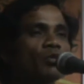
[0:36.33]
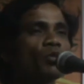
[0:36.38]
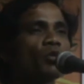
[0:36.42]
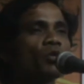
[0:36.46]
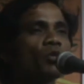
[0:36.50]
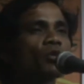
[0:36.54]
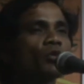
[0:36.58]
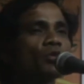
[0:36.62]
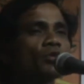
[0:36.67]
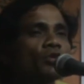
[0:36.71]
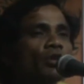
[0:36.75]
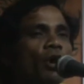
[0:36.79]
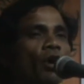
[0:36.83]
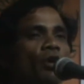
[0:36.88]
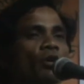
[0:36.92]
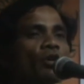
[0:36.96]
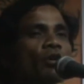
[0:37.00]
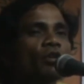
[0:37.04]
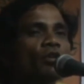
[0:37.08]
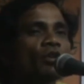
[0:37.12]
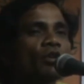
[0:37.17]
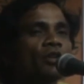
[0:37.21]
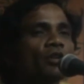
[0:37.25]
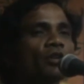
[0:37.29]
কোনো
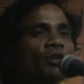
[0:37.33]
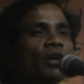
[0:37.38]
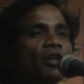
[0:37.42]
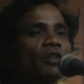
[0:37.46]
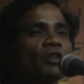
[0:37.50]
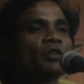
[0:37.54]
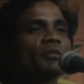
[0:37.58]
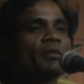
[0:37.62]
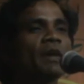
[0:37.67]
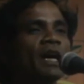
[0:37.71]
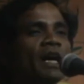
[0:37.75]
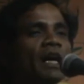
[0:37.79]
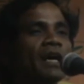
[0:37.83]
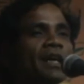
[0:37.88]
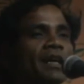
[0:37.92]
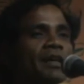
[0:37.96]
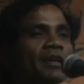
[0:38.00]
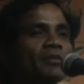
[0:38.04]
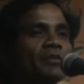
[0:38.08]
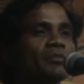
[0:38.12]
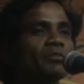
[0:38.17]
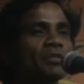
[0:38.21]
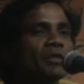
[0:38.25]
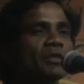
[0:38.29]
সংগঠনই হয়তো বা
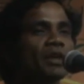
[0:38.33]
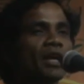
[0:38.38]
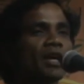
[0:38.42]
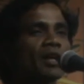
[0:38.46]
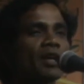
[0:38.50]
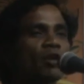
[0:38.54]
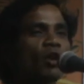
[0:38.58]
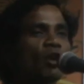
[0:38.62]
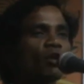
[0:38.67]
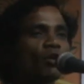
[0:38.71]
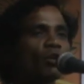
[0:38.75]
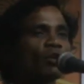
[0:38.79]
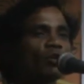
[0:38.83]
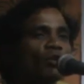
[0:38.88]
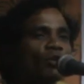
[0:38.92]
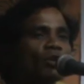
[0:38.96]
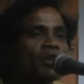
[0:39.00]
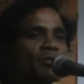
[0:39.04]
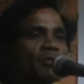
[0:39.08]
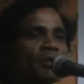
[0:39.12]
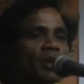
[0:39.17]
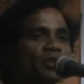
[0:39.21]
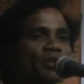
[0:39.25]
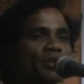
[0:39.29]
লক্ষ
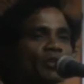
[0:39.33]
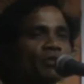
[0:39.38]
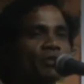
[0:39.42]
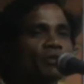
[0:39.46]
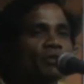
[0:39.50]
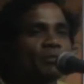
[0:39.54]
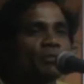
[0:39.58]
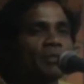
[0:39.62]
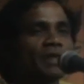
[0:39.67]
কোটি বছর